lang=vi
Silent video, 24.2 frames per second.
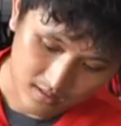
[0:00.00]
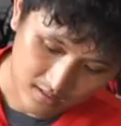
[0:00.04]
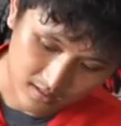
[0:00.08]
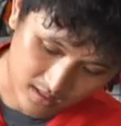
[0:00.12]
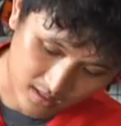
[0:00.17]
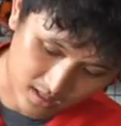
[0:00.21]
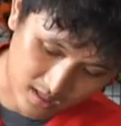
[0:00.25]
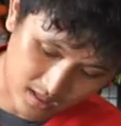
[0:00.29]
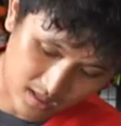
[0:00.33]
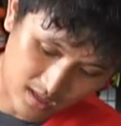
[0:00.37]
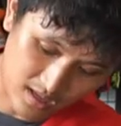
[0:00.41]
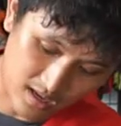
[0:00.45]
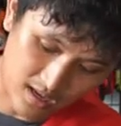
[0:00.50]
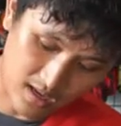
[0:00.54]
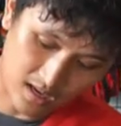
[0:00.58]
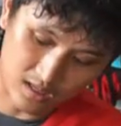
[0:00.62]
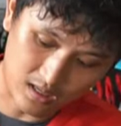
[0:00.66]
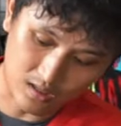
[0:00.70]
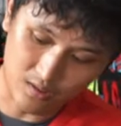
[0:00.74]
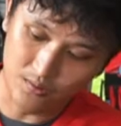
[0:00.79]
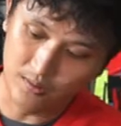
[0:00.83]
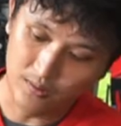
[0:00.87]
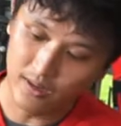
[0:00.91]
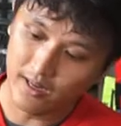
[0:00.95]
thì à,
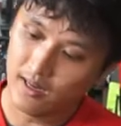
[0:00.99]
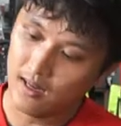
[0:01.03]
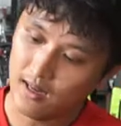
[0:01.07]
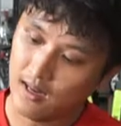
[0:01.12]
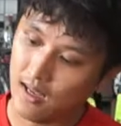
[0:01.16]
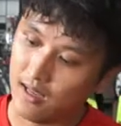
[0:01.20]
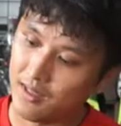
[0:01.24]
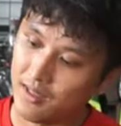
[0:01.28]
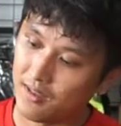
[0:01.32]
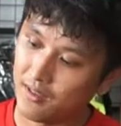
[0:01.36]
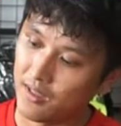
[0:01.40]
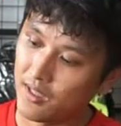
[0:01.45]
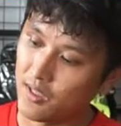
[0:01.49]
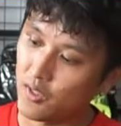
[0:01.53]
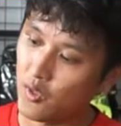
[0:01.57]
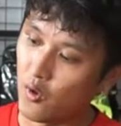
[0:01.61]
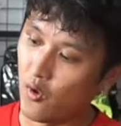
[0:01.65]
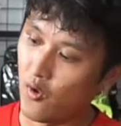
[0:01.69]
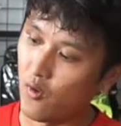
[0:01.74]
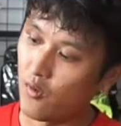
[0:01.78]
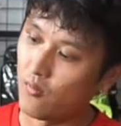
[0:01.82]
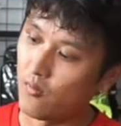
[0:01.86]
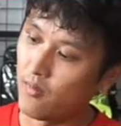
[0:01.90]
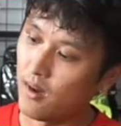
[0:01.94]
lưu ý là những cái
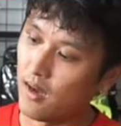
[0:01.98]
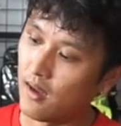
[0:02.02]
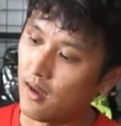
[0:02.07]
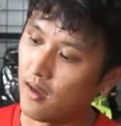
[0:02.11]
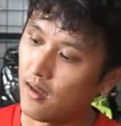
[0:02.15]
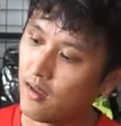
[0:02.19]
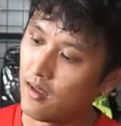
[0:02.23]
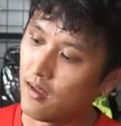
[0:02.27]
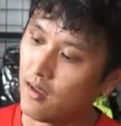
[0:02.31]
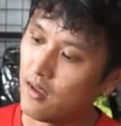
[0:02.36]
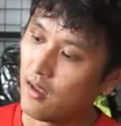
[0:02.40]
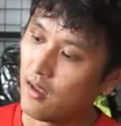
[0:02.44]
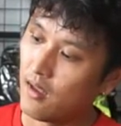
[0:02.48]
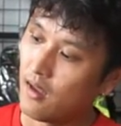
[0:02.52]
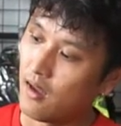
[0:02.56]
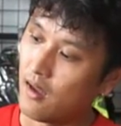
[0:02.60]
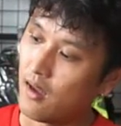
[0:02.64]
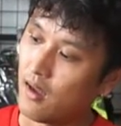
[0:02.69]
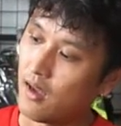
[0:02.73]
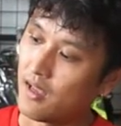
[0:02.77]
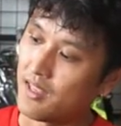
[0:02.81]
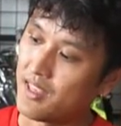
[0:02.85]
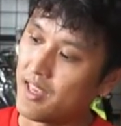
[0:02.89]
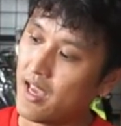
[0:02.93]
chỗ mà
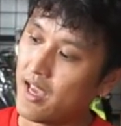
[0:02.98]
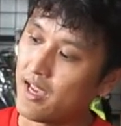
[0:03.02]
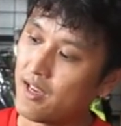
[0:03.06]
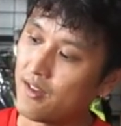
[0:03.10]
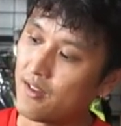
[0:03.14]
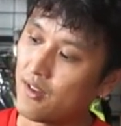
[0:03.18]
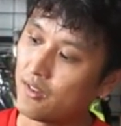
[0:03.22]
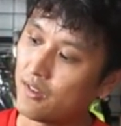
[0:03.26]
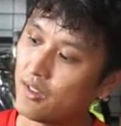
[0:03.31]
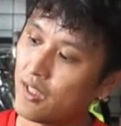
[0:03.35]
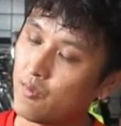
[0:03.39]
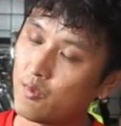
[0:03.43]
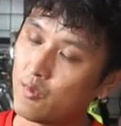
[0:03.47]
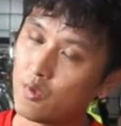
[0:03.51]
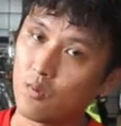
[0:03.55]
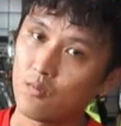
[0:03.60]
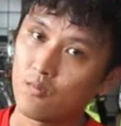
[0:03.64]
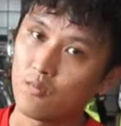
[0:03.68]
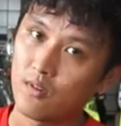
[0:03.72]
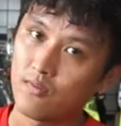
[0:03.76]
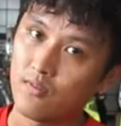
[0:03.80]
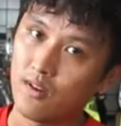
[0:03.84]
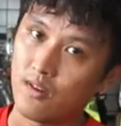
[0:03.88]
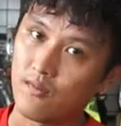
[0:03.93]
à, dây nó tiếp
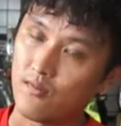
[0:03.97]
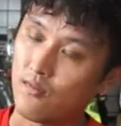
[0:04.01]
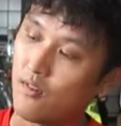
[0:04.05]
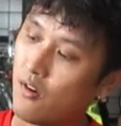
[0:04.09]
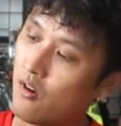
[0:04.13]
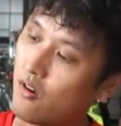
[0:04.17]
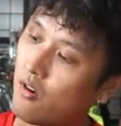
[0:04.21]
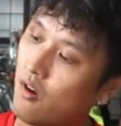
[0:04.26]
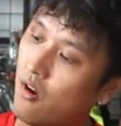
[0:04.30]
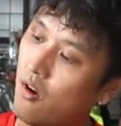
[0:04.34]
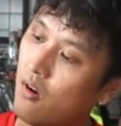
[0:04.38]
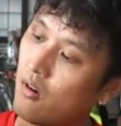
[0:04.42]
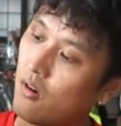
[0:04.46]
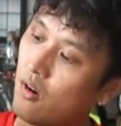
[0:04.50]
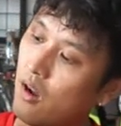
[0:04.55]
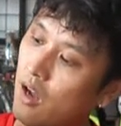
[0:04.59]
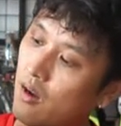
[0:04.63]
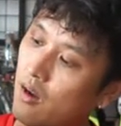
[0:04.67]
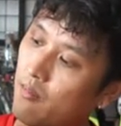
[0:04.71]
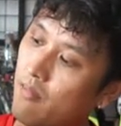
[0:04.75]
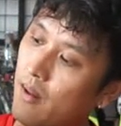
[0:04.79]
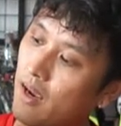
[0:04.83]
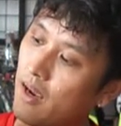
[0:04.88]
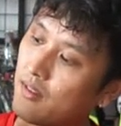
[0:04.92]
xúc với phần vỏ nón
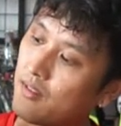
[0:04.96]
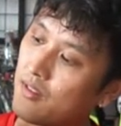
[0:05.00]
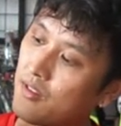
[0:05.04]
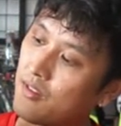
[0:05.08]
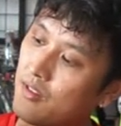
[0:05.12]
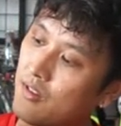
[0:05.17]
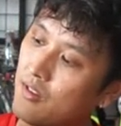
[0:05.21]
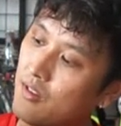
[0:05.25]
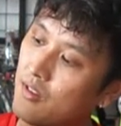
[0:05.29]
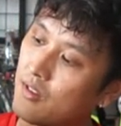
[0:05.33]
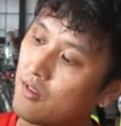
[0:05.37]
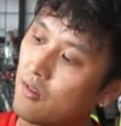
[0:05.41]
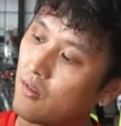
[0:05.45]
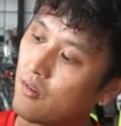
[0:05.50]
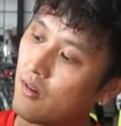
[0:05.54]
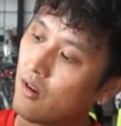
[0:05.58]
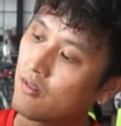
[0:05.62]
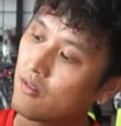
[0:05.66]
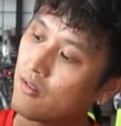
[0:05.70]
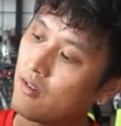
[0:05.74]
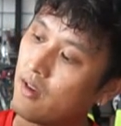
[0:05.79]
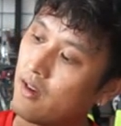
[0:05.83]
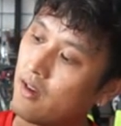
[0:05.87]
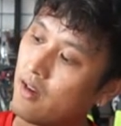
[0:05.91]
ở mặt dưới của
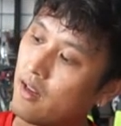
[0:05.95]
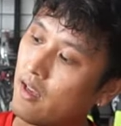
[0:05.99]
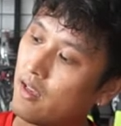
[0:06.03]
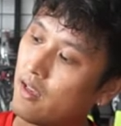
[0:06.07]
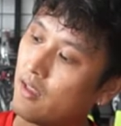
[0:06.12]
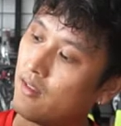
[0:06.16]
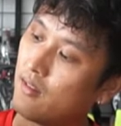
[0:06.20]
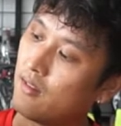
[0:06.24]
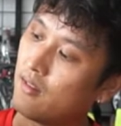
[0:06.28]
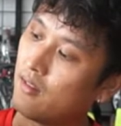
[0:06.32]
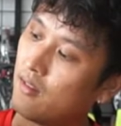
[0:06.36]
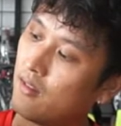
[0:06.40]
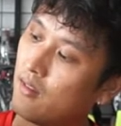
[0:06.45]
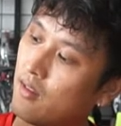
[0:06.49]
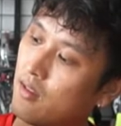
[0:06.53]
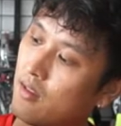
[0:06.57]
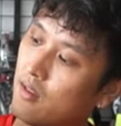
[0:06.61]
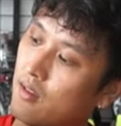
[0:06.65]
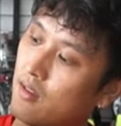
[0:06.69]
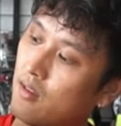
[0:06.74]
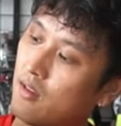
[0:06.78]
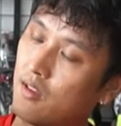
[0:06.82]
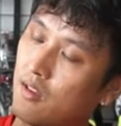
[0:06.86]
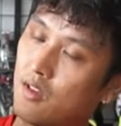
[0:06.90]
nó như thế này
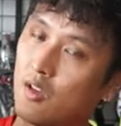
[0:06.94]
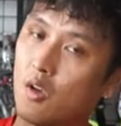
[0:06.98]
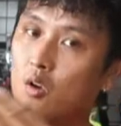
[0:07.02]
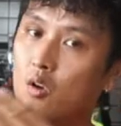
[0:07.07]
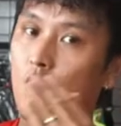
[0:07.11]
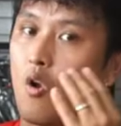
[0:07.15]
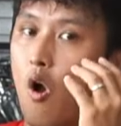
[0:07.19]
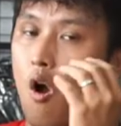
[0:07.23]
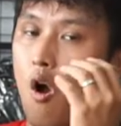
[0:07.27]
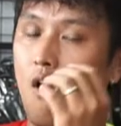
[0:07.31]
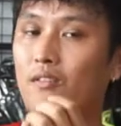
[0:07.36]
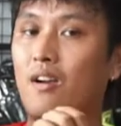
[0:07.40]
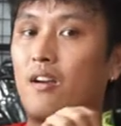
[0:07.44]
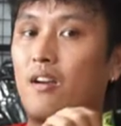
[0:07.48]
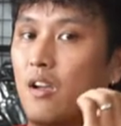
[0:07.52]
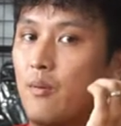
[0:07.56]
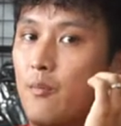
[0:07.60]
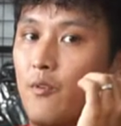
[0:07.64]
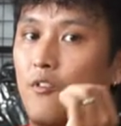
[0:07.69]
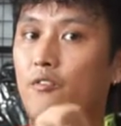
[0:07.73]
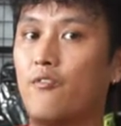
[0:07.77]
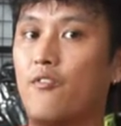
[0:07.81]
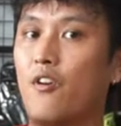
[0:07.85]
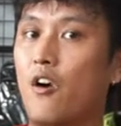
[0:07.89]
thì nó cọ vào
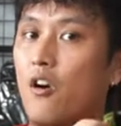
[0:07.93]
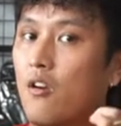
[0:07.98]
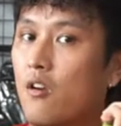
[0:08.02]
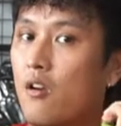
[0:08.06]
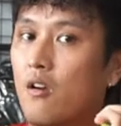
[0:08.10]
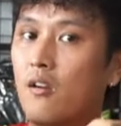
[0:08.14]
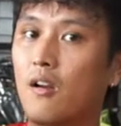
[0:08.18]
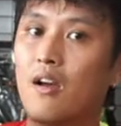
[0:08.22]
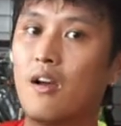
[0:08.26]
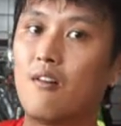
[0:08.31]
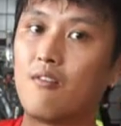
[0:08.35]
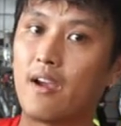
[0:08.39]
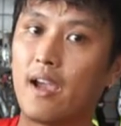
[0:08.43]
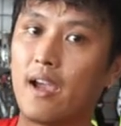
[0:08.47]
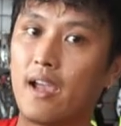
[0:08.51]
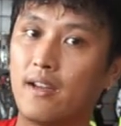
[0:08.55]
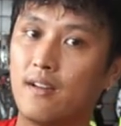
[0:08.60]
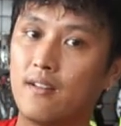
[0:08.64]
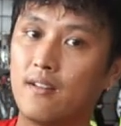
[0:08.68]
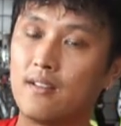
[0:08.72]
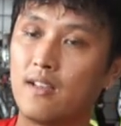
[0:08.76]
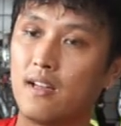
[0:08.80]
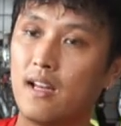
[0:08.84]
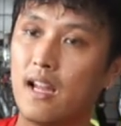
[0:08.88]
cái một vỏ nón lâu
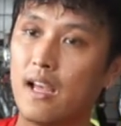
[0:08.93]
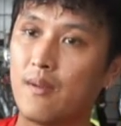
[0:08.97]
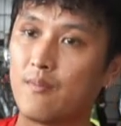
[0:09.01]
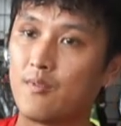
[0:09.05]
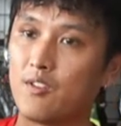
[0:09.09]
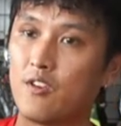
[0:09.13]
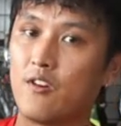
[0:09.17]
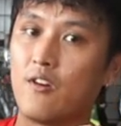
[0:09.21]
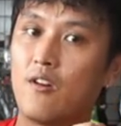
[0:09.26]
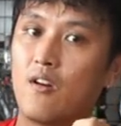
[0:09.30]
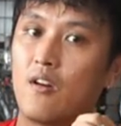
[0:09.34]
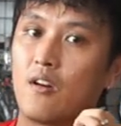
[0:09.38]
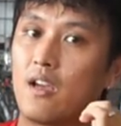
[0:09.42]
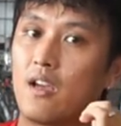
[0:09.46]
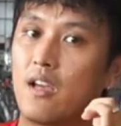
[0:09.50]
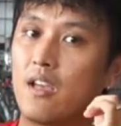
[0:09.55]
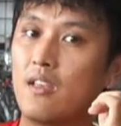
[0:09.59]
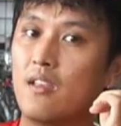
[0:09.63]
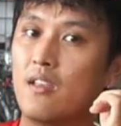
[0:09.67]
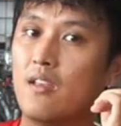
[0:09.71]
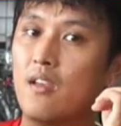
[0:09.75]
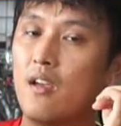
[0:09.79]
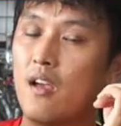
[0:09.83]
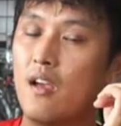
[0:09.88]
ngày nó sẽ làm cho
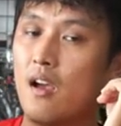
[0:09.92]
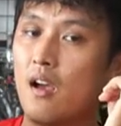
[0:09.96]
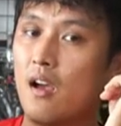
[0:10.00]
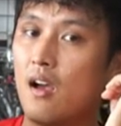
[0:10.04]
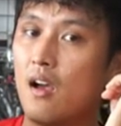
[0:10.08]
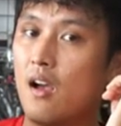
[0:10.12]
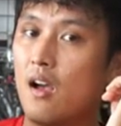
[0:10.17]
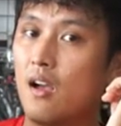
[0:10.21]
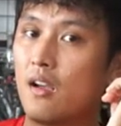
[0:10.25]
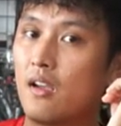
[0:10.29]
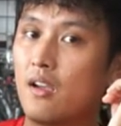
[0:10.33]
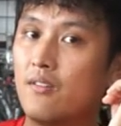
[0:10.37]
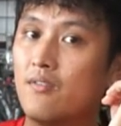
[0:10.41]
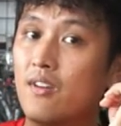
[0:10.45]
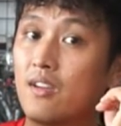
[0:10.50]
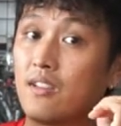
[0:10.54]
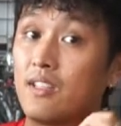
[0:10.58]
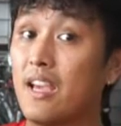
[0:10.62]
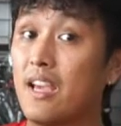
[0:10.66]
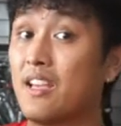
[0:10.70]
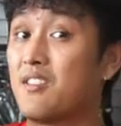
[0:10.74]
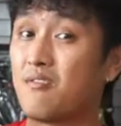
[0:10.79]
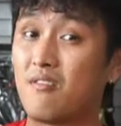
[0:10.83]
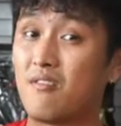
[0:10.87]
cái à, cái
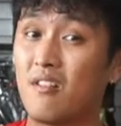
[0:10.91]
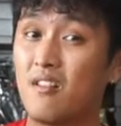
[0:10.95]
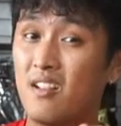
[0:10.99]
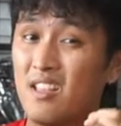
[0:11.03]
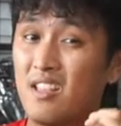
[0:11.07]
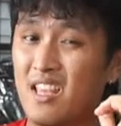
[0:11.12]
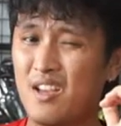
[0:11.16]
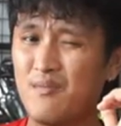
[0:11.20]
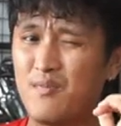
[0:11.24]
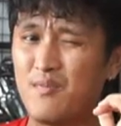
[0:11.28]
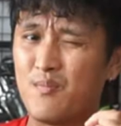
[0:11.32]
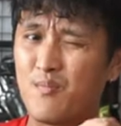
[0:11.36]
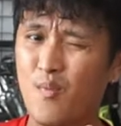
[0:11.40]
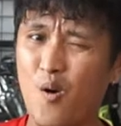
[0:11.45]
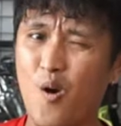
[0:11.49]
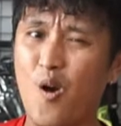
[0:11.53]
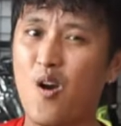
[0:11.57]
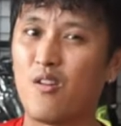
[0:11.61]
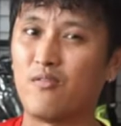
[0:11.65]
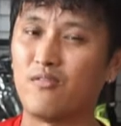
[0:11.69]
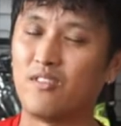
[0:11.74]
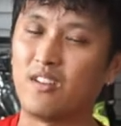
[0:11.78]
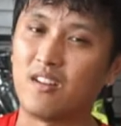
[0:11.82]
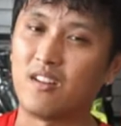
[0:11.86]
phần dây chỗ đó nó dễ bị
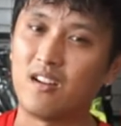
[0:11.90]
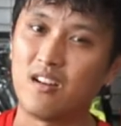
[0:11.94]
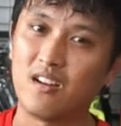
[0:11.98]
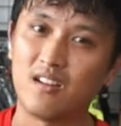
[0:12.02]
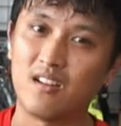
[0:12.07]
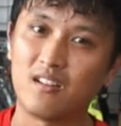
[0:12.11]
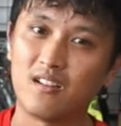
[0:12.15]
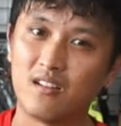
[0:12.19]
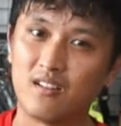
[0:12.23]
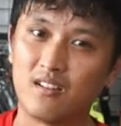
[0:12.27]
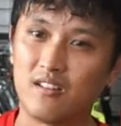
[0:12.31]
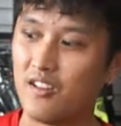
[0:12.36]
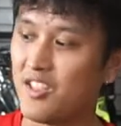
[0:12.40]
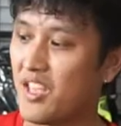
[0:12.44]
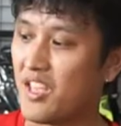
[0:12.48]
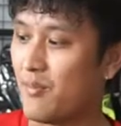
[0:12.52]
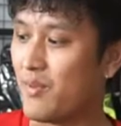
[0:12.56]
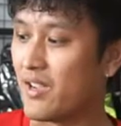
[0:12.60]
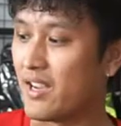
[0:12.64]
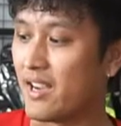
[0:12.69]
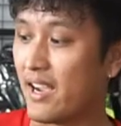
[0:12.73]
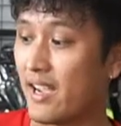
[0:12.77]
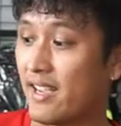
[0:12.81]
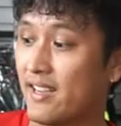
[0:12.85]
mòn và nó nó dễ
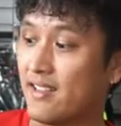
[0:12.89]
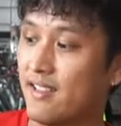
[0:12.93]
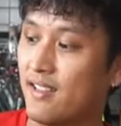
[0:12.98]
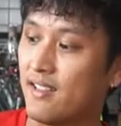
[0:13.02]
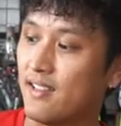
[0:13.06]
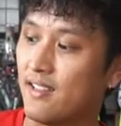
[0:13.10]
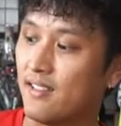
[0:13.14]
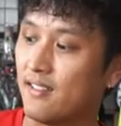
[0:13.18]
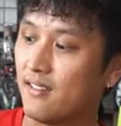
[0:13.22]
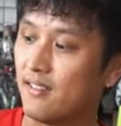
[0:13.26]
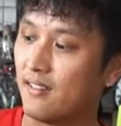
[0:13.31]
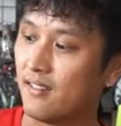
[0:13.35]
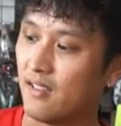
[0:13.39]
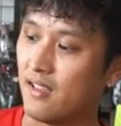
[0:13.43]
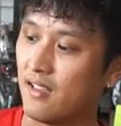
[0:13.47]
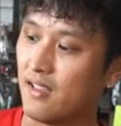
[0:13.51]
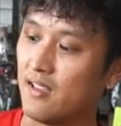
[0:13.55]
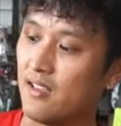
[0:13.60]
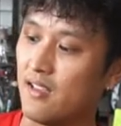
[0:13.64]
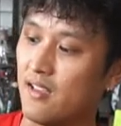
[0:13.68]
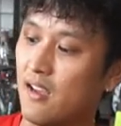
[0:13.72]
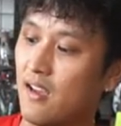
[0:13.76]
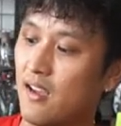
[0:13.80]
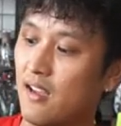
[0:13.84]
bị gãy đi
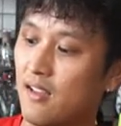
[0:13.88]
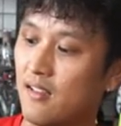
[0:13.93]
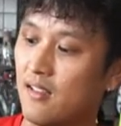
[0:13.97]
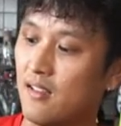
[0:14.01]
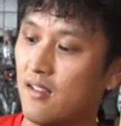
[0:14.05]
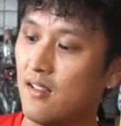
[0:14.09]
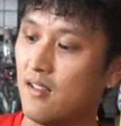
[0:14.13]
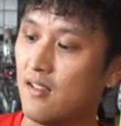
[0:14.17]
thì à,